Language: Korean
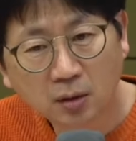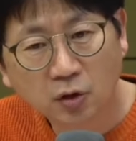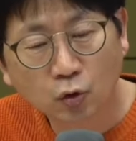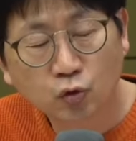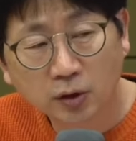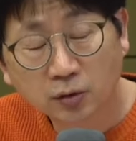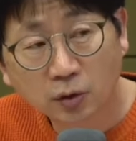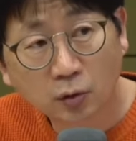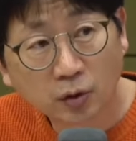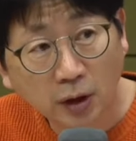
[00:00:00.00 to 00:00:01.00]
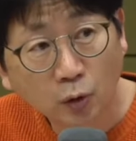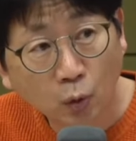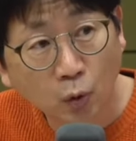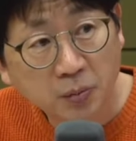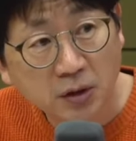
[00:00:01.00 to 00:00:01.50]
경주 같은 경우는 옛
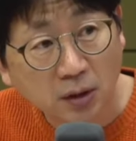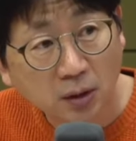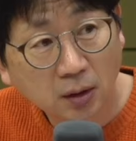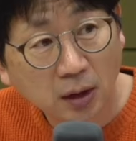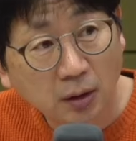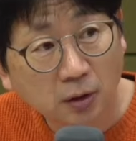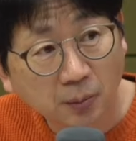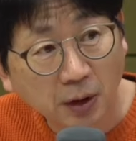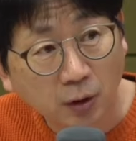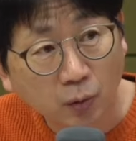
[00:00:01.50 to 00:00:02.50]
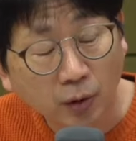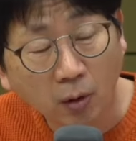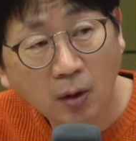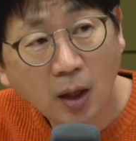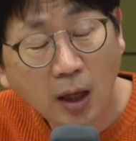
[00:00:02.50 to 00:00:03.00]
도읍지 라는 음, 의미가 있고요.
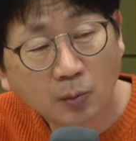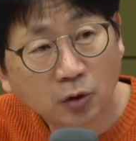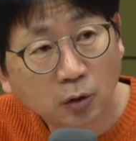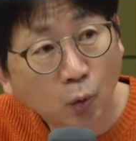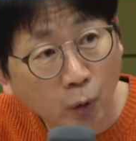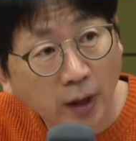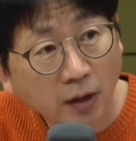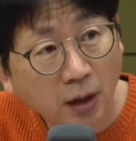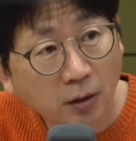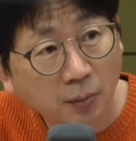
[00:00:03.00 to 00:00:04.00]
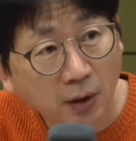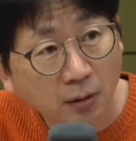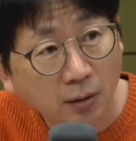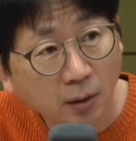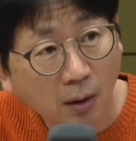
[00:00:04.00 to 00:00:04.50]
네. 함흥은 고향이라는 의미가
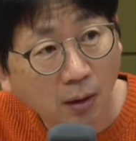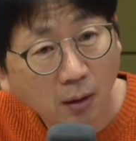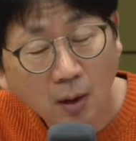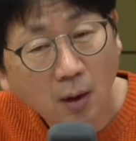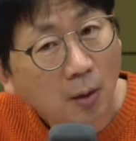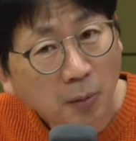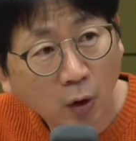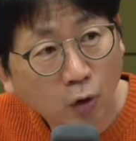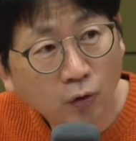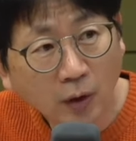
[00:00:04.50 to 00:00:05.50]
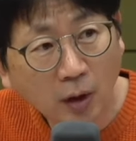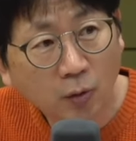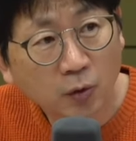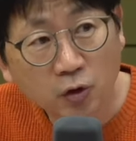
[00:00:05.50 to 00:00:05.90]
있는데 그러네요. 별로 상관없는